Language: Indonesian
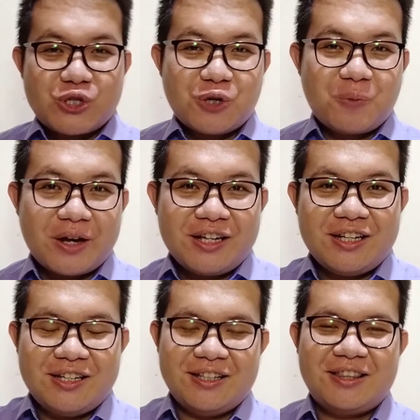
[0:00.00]
selamat
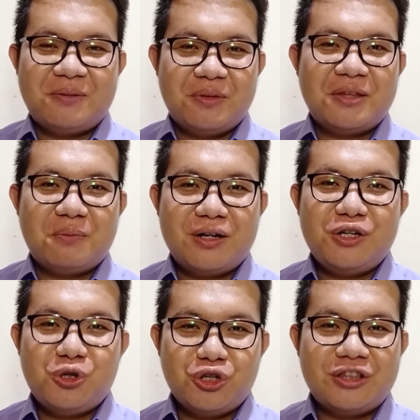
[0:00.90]
pagi
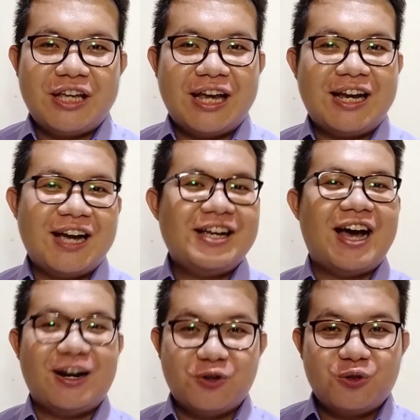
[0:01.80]
teman-teman Youth
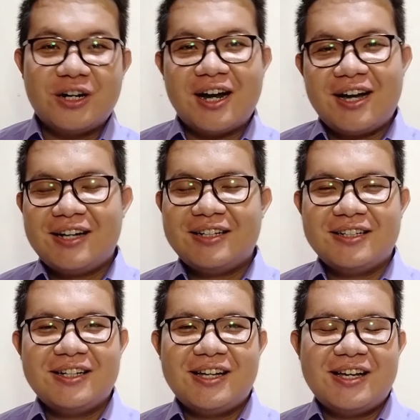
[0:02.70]
GKI Anugrah
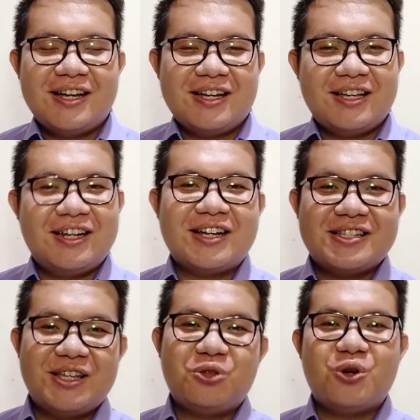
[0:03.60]
yang
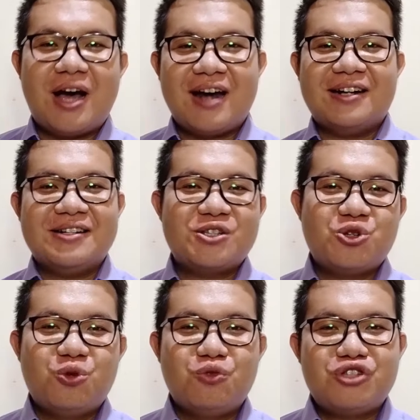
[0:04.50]
dikasih Tuhan.
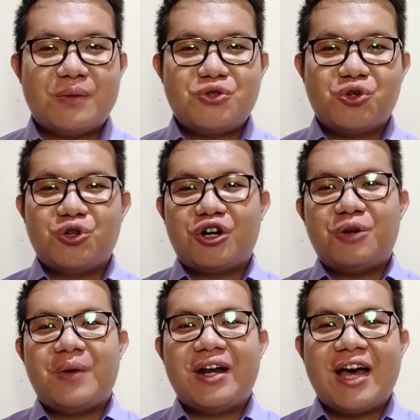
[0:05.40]
Sungguh mengucap syukur
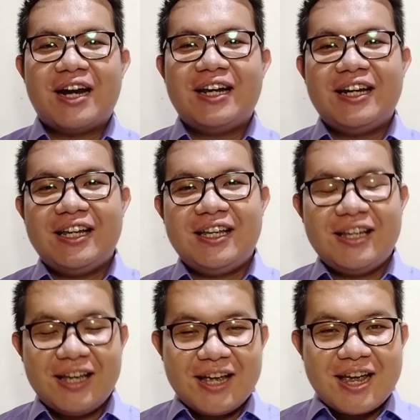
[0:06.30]
kalau pada hari
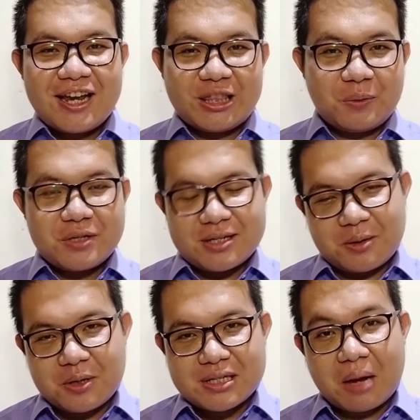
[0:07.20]
ini kita bisa
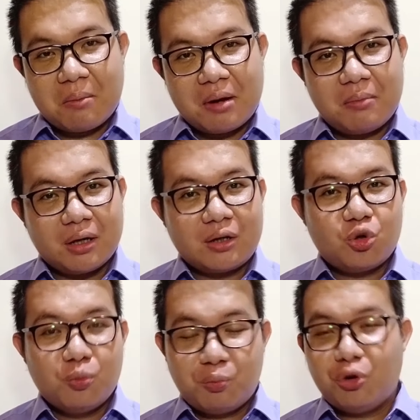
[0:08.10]
sama-sama
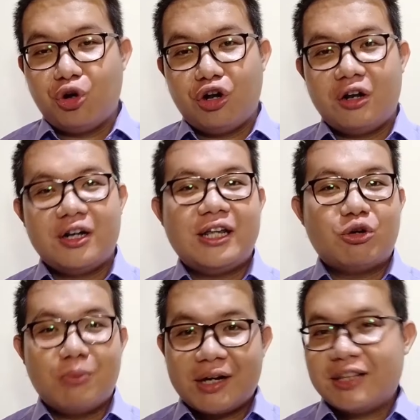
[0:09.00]
berkumpul
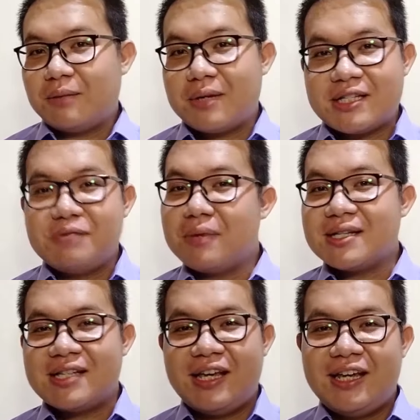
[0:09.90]
di rumah kita
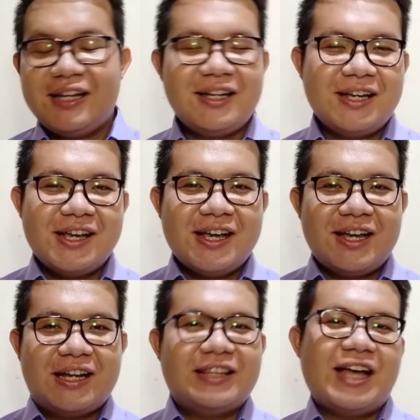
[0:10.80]
masing-masing.
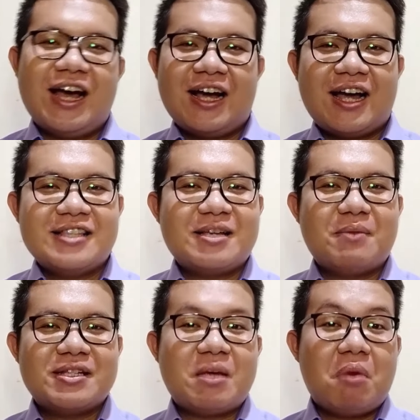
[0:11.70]
Kita akan
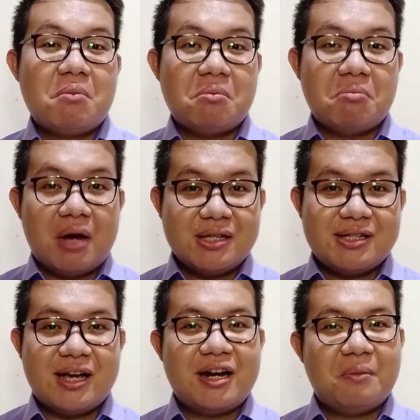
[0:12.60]
sama-sama
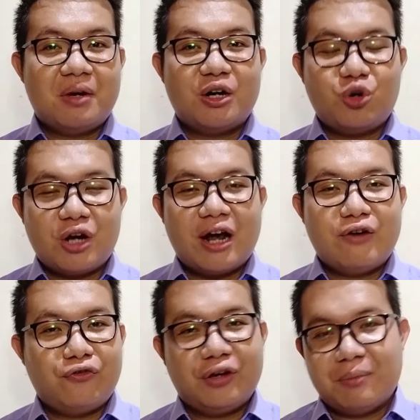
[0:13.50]
membaca dan
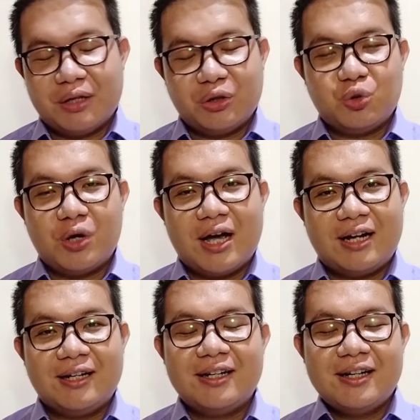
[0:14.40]
merenungkan firman Tuhan.